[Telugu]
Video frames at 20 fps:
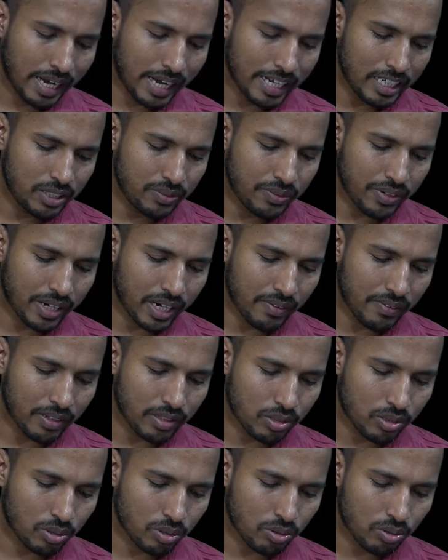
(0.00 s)

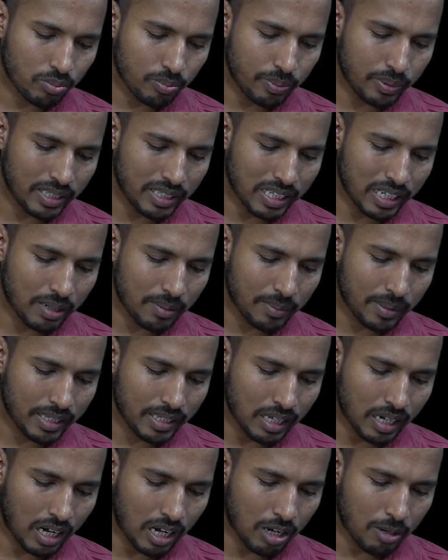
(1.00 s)
ఐశ్వర్యవంతుడు బీదల
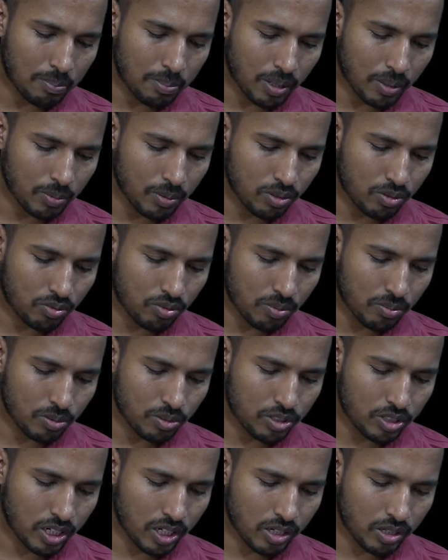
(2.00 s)
మీద ప్రభుత్వము
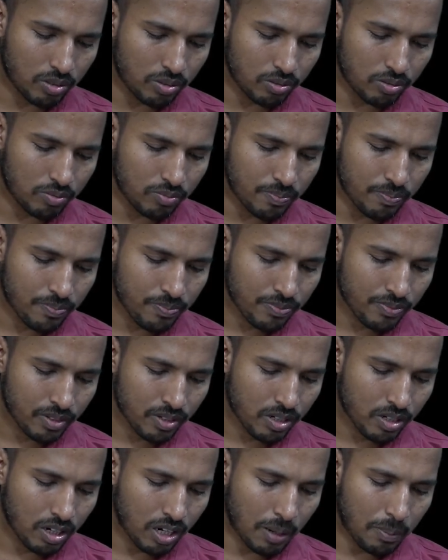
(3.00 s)
చేయును
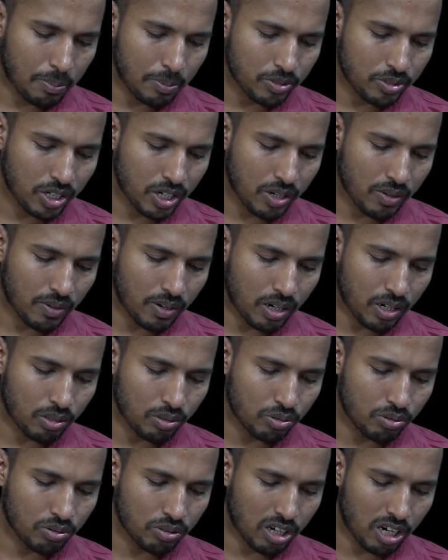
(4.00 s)
అప్పు చేయవాడు
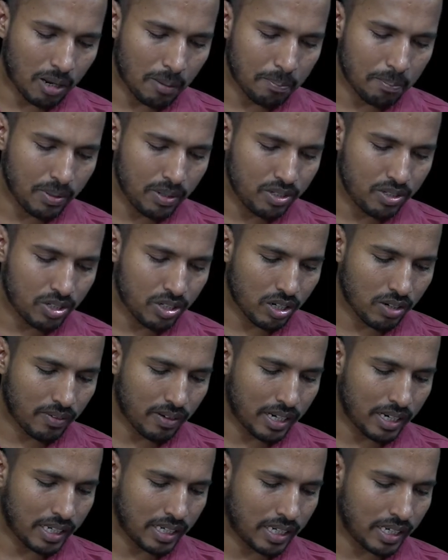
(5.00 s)
అప్పిచ్చిన
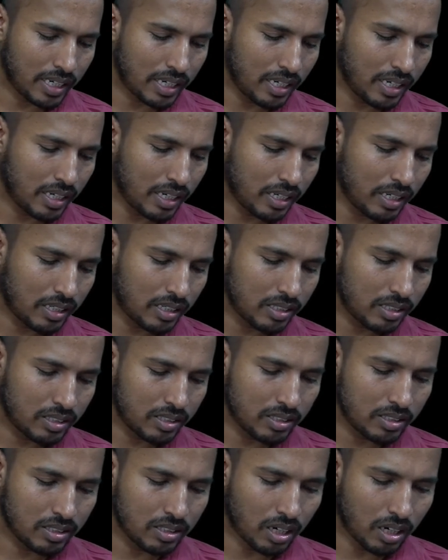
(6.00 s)
వానికి
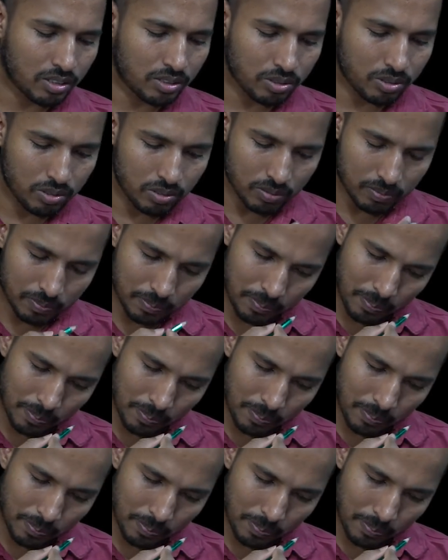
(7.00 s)
దాసుడు